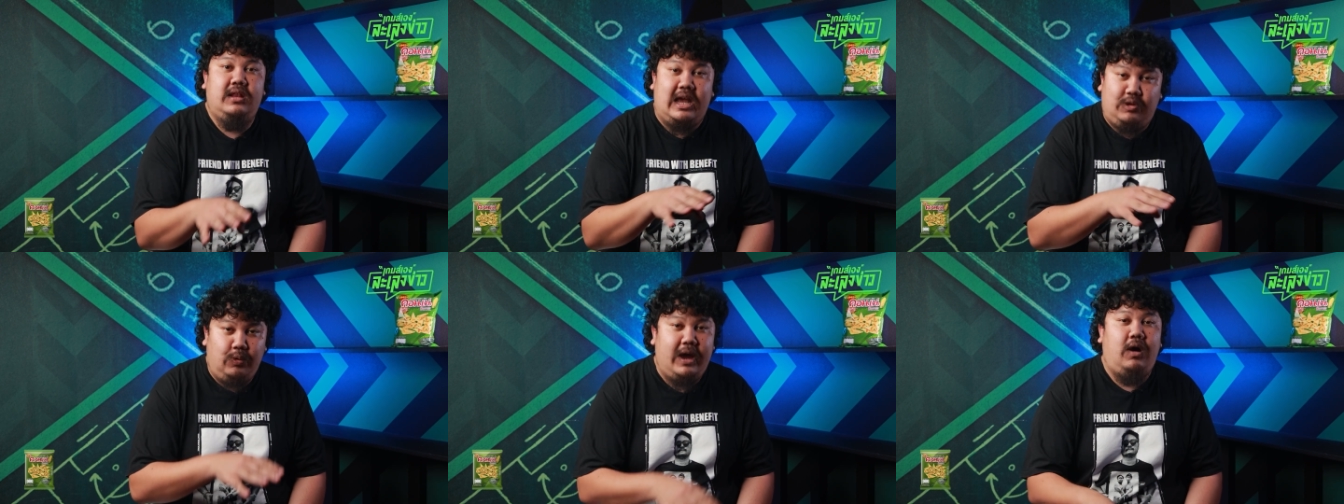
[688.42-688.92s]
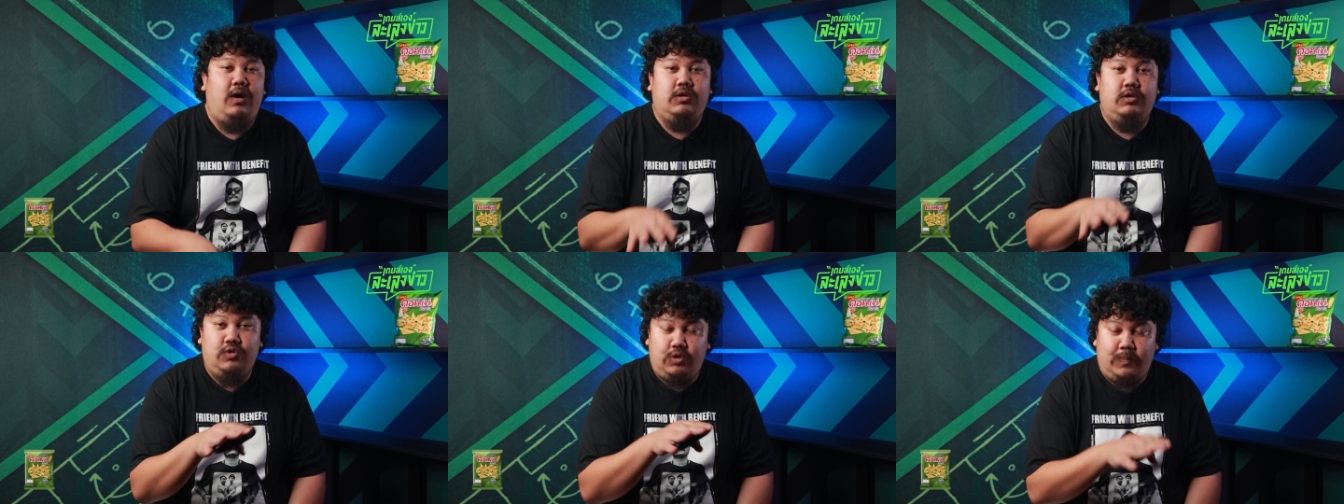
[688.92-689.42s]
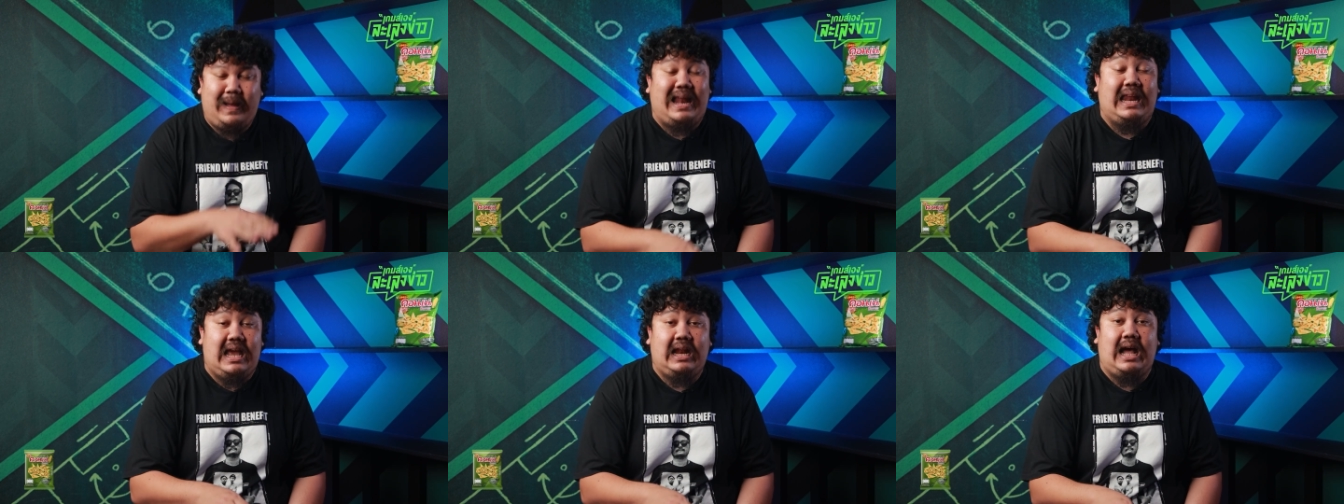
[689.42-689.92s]
ในถ้วยของยูโรปา
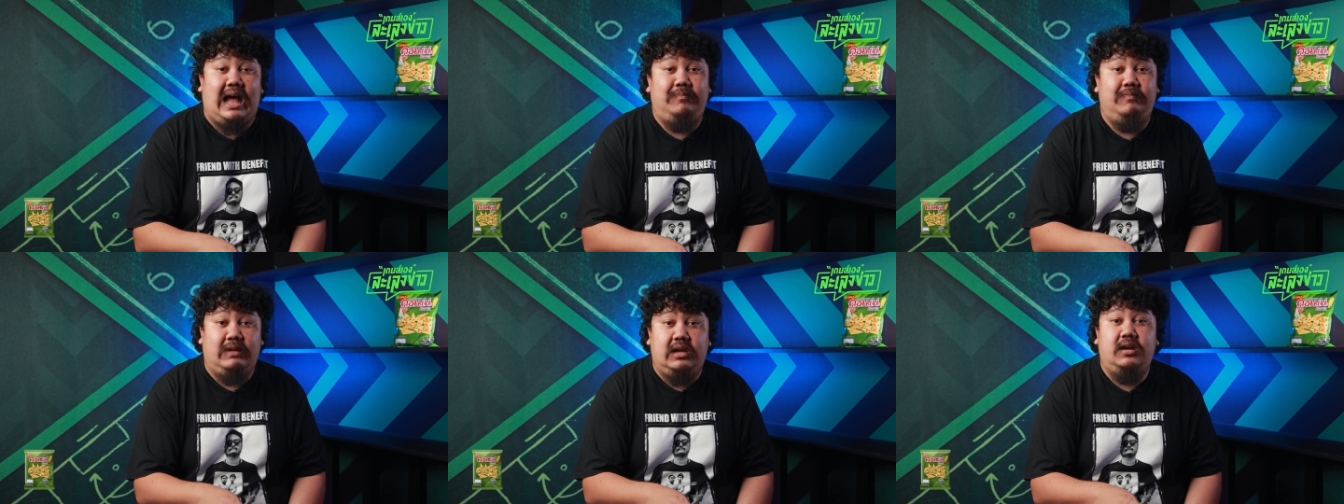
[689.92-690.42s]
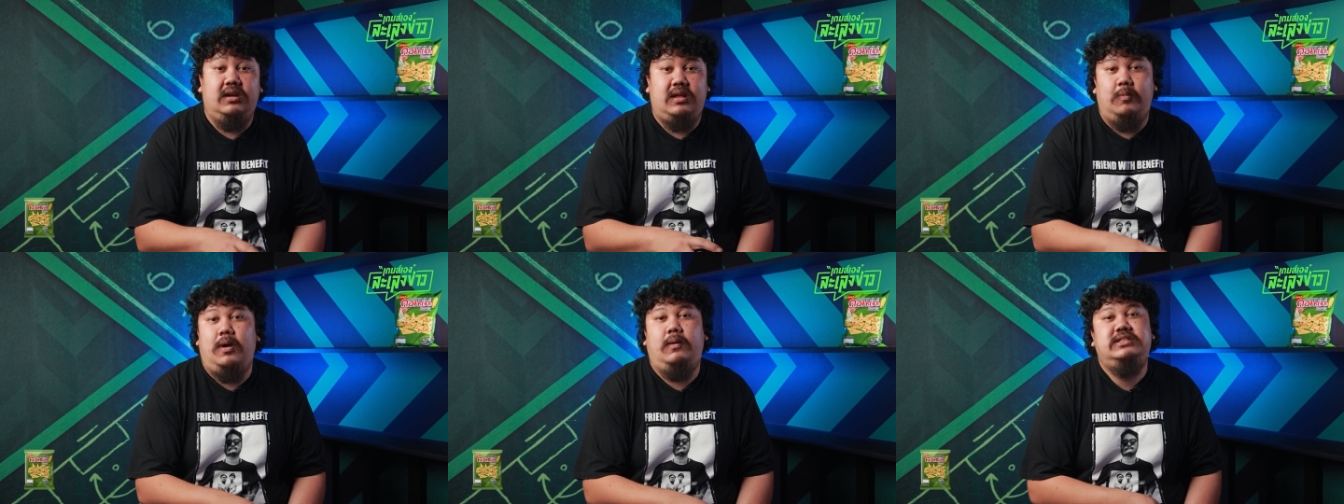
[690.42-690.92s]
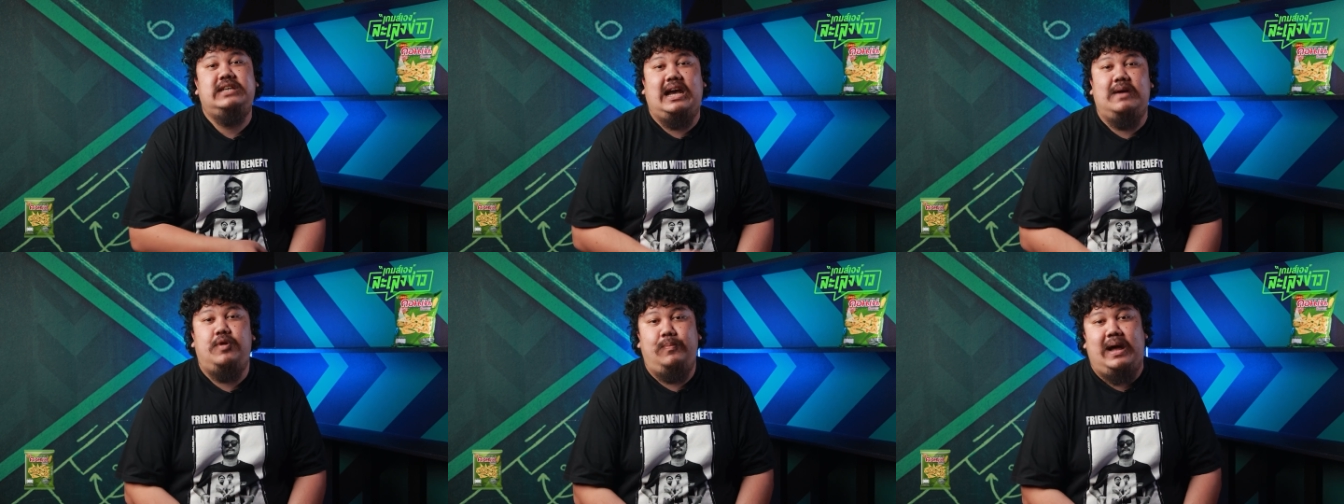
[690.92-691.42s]
ลีกนะครับเออทำความเข้าใจ
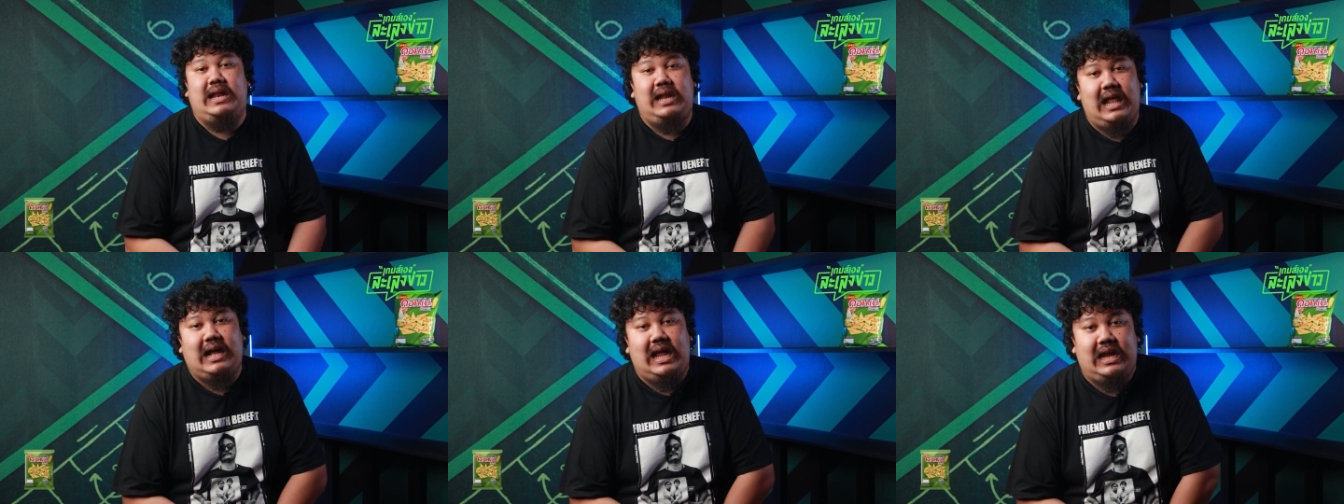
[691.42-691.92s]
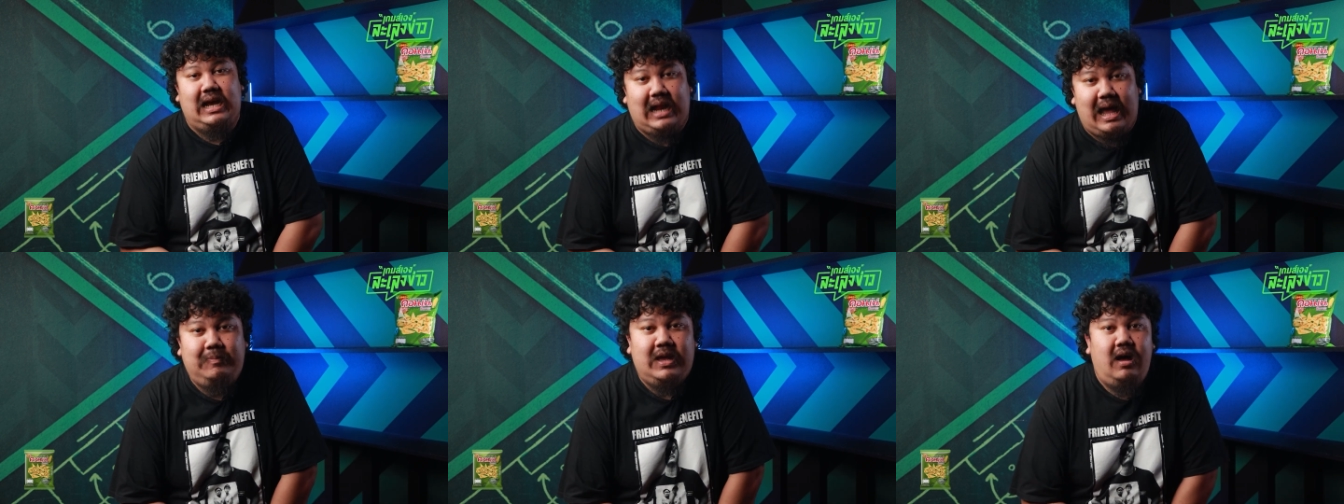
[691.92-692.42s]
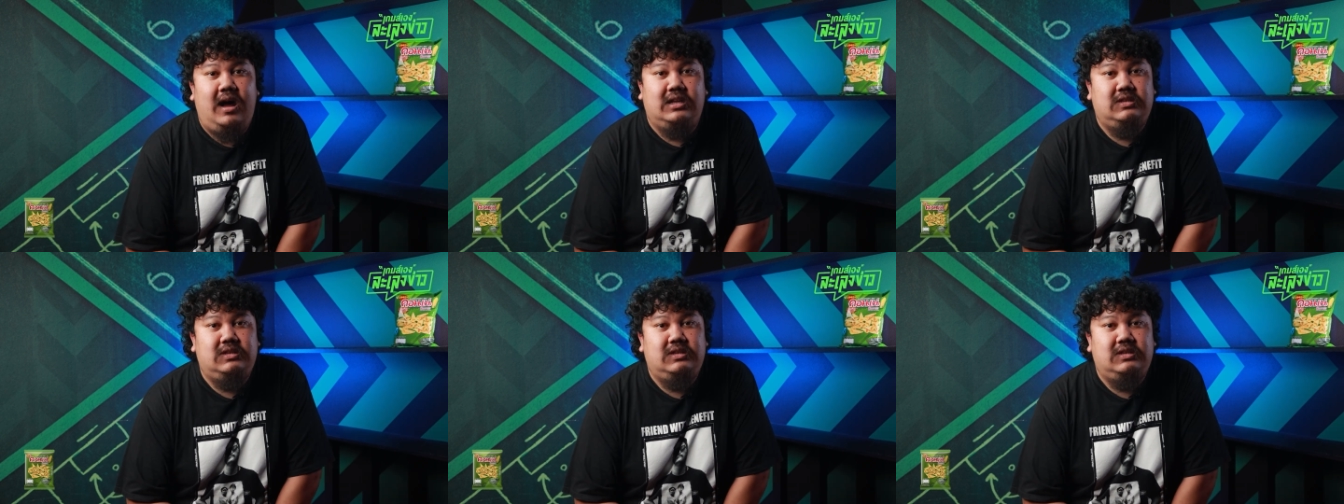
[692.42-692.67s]
กันประมาณนี้แล้วกันนะครับ ก็